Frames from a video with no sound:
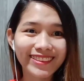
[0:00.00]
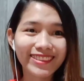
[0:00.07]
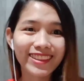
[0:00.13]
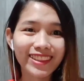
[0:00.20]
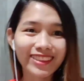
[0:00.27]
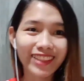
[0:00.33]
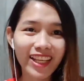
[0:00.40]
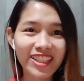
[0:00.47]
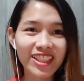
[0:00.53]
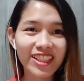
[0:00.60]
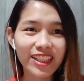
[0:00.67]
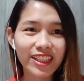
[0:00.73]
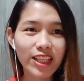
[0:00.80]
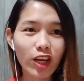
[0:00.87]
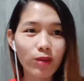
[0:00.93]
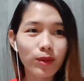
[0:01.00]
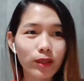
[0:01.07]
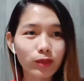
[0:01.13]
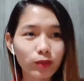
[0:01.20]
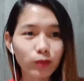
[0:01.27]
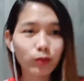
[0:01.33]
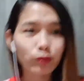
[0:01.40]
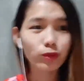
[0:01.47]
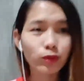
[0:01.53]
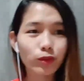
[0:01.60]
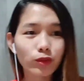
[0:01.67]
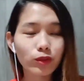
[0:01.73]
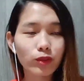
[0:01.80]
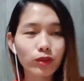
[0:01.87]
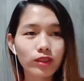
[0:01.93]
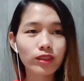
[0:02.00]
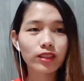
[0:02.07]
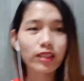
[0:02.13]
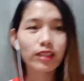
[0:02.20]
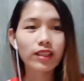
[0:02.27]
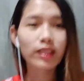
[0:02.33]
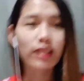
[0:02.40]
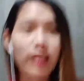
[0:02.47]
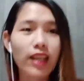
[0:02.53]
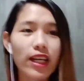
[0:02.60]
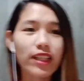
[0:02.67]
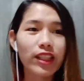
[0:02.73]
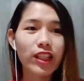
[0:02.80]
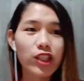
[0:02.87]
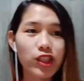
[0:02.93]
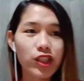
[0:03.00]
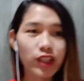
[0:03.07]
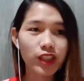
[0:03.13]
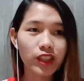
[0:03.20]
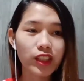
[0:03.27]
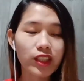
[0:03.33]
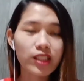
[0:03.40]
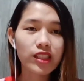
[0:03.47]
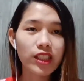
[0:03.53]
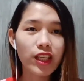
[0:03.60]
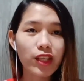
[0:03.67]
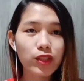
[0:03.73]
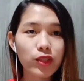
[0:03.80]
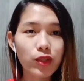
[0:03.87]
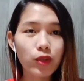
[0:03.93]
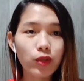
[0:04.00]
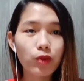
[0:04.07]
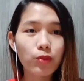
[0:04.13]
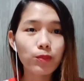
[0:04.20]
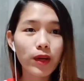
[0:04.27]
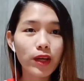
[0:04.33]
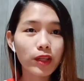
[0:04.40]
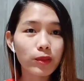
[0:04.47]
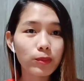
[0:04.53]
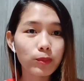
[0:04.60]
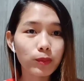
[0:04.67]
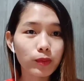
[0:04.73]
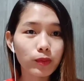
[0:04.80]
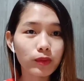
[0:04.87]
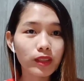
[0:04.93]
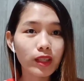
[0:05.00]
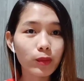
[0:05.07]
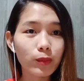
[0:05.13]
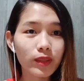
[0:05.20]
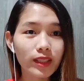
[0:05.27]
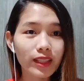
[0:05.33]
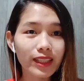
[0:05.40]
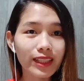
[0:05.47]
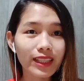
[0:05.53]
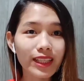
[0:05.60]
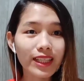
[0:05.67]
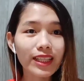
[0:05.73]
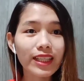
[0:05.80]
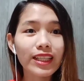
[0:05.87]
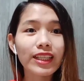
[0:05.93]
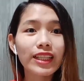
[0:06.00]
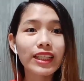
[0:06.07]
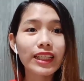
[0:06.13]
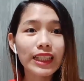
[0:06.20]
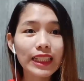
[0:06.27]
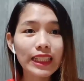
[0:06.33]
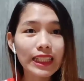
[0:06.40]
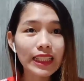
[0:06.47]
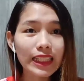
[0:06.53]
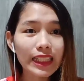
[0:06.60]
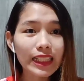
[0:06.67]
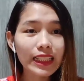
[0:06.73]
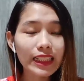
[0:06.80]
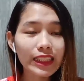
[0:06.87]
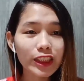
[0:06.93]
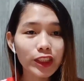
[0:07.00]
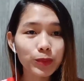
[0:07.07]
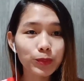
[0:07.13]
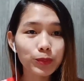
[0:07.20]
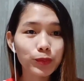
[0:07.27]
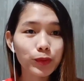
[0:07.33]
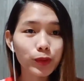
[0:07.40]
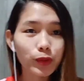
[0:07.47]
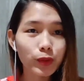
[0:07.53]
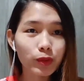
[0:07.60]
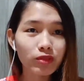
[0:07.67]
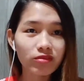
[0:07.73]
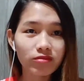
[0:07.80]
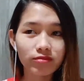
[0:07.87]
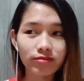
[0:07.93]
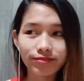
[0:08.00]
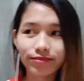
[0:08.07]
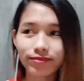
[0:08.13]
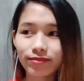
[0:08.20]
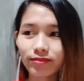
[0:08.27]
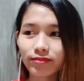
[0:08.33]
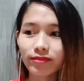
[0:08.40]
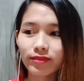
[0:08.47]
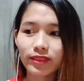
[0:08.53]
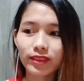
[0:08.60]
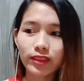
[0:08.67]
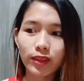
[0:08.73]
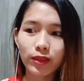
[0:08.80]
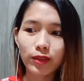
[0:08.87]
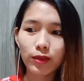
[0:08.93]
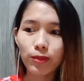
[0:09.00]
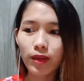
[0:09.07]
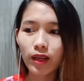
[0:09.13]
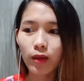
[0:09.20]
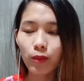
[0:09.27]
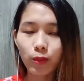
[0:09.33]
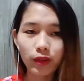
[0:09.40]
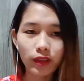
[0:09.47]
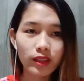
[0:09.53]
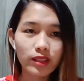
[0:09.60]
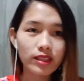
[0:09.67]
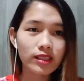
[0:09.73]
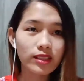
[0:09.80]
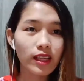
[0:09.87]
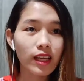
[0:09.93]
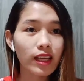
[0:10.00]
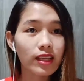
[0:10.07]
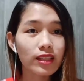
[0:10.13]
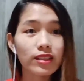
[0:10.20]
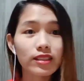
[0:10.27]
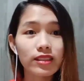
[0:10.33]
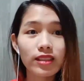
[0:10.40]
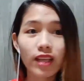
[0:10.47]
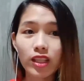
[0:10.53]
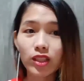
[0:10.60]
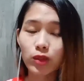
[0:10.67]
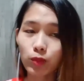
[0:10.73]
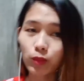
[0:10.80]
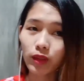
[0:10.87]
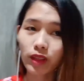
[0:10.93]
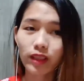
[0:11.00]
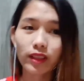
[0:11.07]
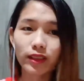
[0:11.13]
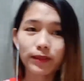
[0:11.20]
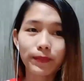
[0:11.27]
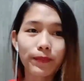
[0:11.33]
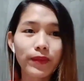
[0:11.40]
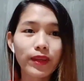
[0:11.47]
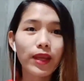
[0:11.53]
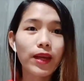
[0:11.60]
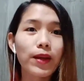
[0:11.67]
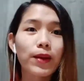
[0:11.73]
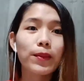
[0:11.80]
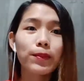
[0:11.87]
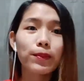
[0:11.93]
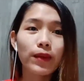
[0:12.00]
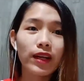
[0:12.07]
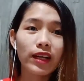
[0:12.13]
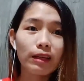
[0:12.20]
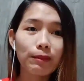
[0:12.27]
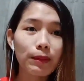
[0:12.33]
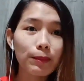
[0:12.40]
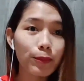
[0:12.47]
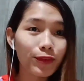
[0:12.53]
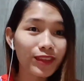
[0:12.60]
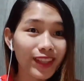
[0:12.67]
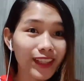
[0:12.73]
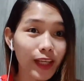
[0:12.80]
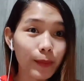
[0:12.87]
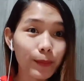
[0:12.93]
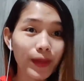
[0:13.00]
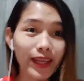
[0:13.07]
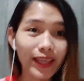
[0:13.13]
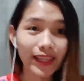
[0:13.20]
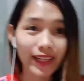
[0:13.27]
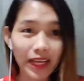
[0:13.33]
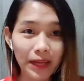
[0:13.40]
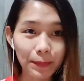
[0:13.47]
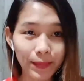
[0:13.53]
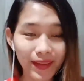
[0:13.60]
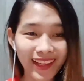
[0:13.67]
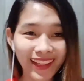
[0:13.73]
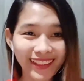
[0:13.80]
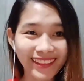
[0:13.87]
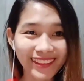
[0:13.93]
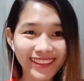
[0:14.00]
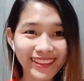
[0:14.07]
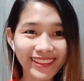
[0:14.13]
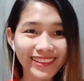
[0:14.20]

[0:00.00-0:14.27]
Kasi excited na ako magturo at i-share sa inyo kung paano po gawing English po yung yung mga words sa saswar para naman po hindi kayo mahirapan